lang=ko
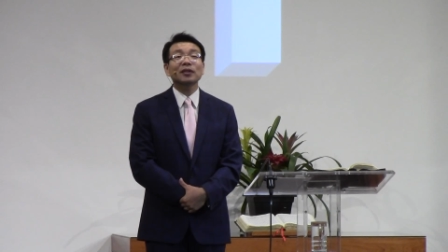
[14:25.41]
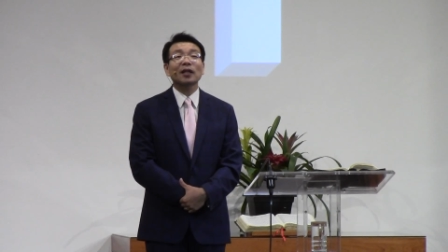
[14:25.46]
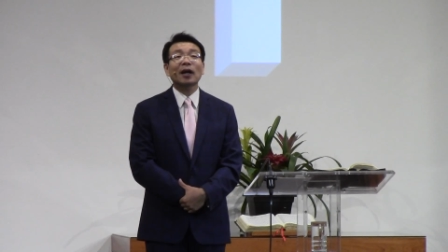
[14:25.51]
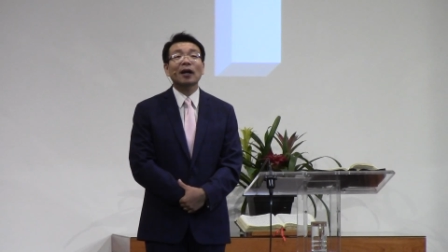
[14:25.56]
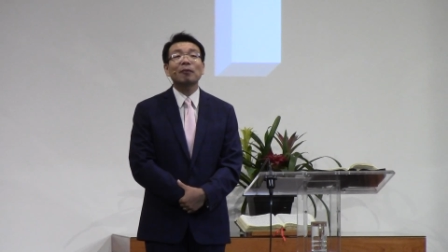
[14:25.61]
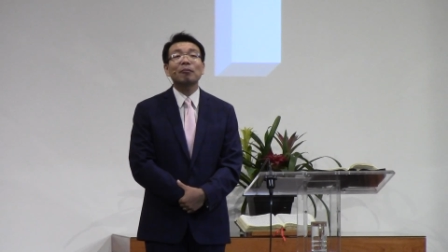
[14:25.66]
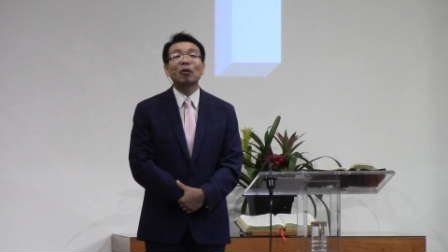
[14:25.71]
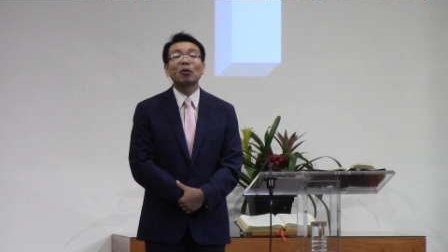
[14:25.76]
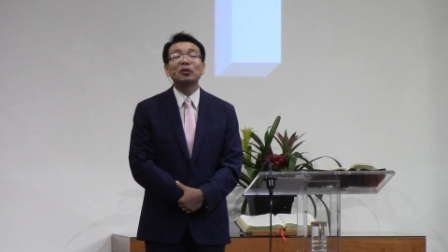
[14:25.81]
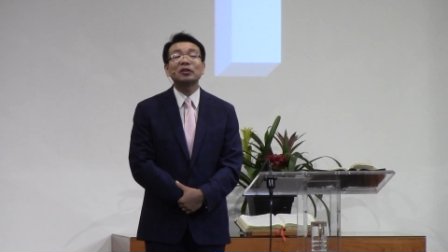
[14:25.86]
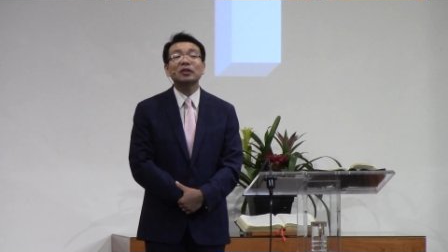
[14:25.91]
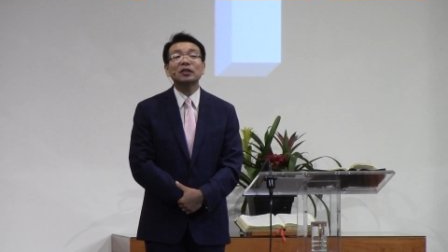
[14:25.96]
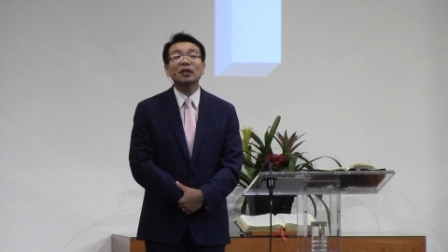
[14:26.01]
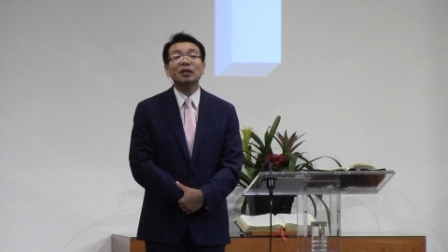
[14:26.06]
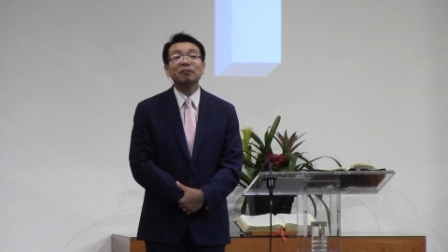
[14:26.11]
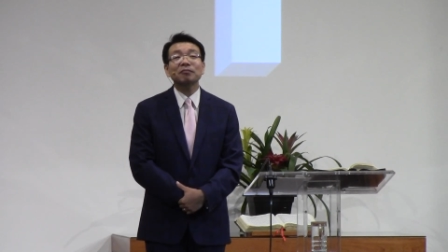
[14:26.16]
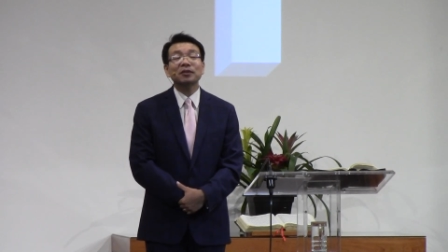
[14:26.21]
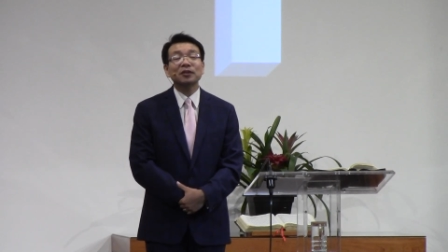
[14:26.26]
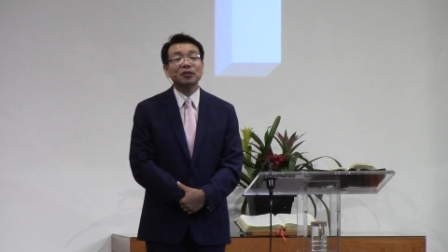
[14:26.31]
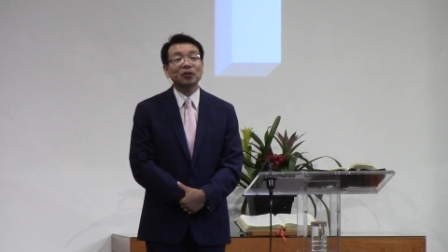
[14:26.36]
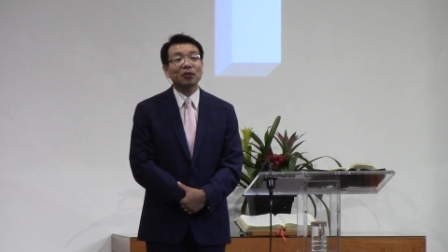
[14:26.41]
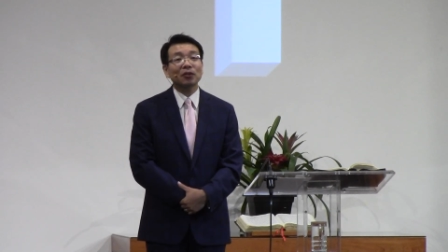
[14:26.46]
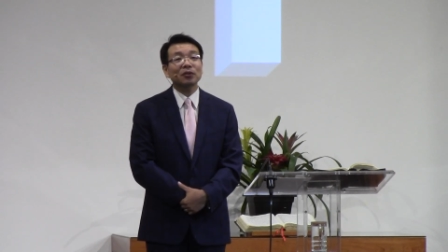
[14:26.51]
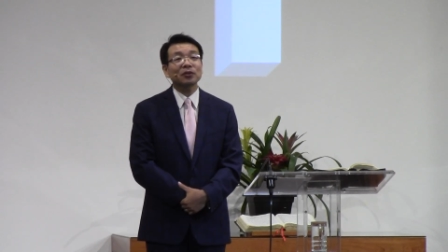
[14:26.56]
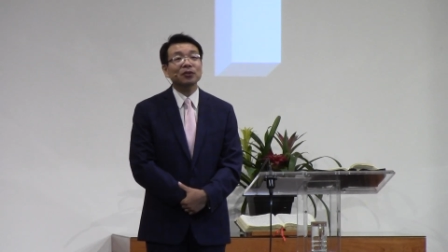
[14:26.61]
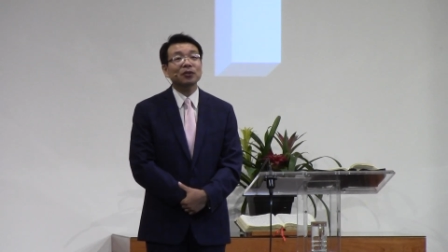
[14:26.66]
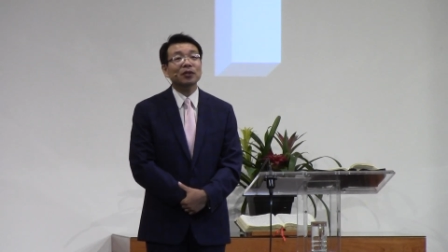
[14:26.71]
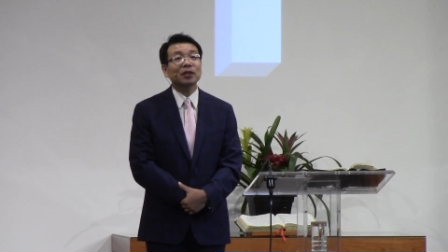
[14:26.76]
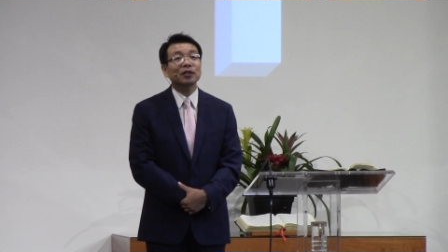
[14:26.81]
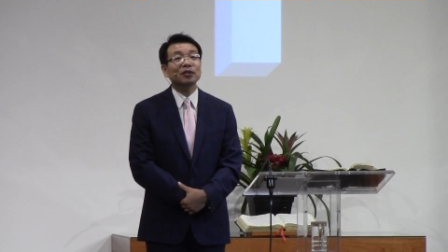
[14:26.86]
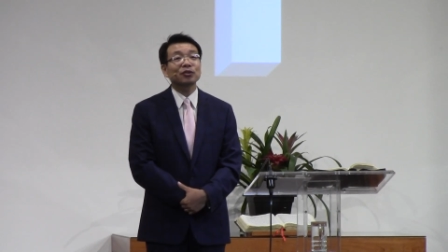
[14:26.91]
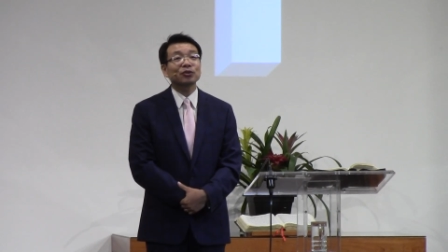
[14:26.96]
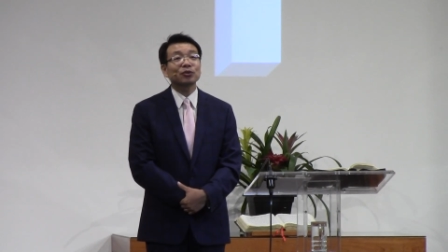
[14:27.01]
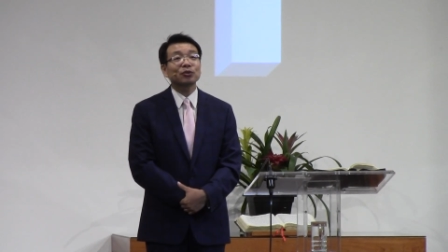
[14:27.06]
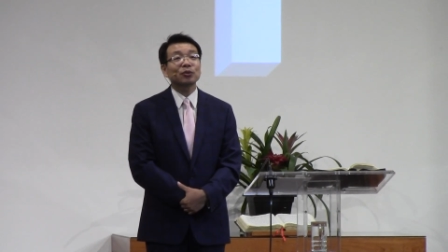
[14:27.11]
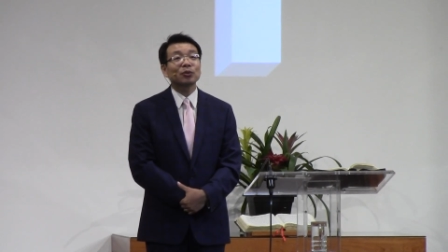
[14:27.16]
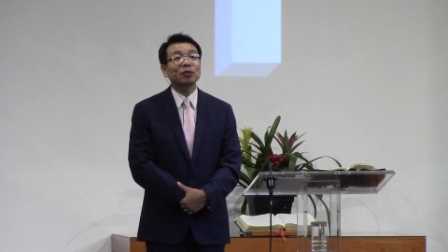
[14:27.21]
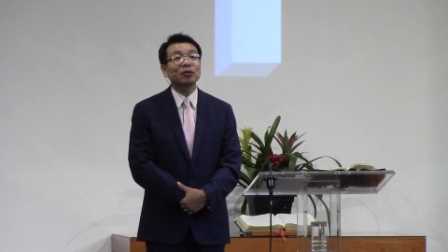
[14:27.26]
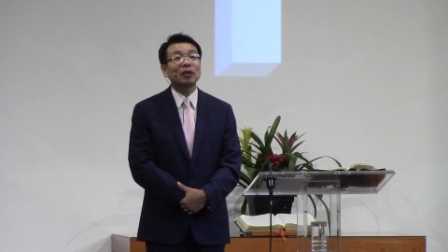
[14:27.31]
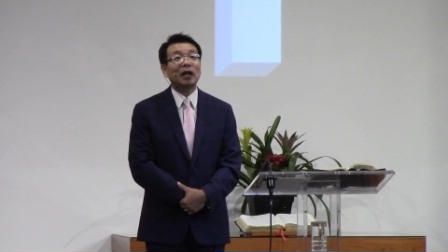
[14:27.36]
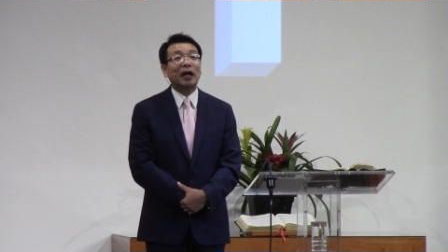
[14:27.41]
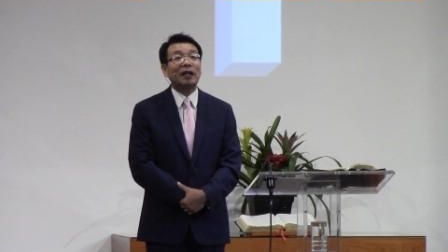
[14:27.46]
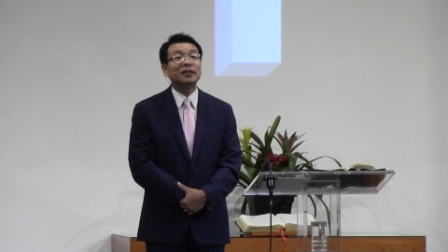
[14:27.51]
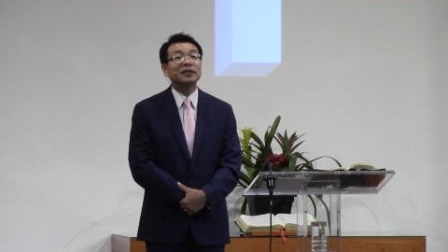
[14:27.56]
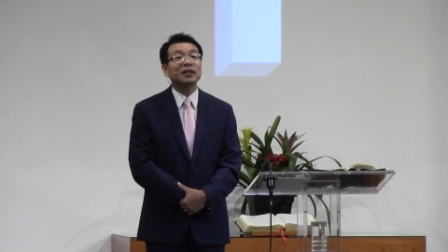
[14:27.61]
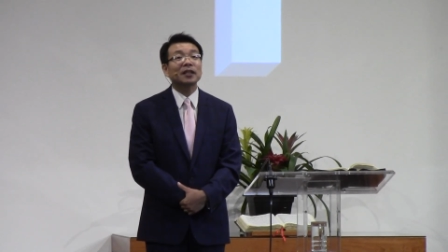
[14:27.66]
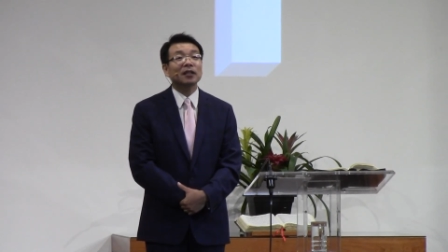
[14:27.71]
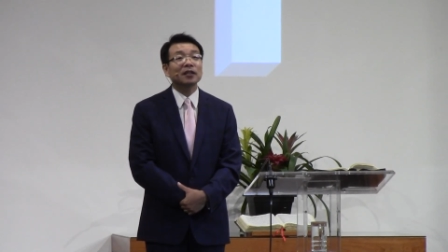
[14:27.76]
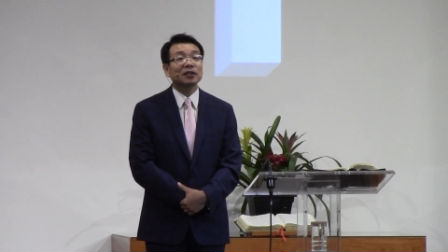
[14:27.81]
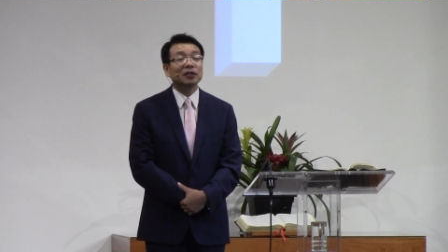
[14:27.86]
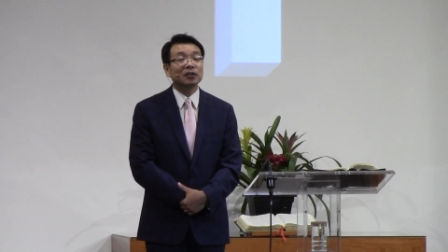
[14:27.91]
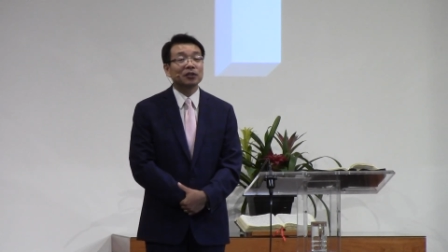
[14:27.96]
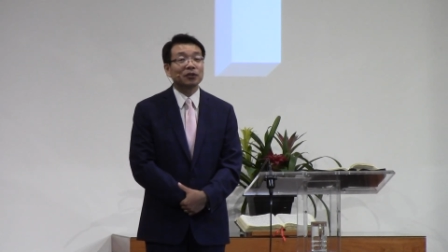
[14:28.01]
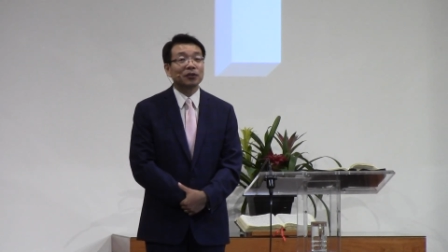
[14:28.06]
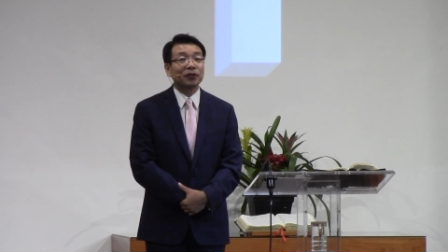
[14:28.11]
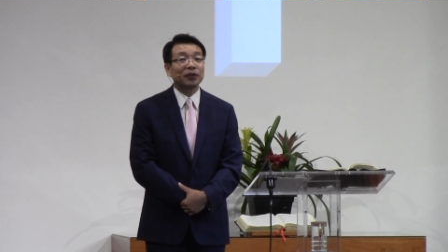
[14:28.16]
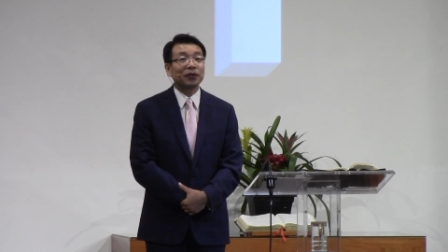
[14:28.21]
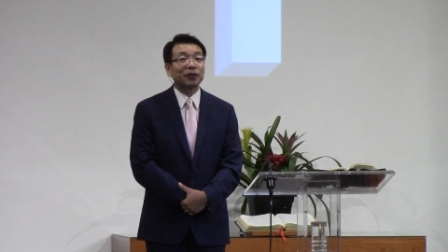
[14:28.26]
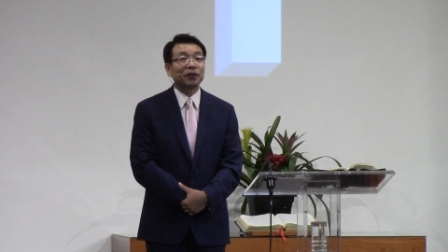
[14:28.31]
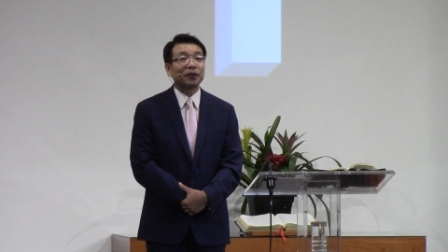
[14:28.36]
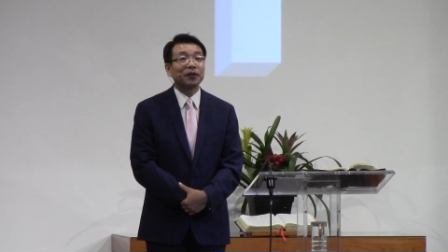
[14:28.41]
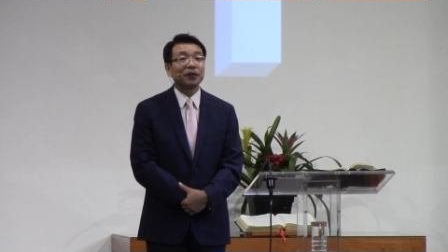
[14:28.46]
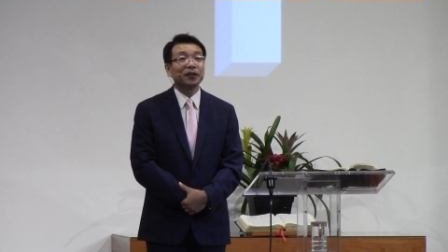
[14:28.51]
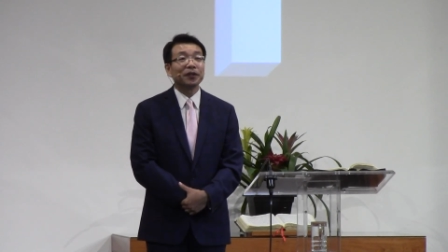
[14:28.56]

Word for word: 다 멀찌감치 떨어져 가지고 앉아 있는 거예요.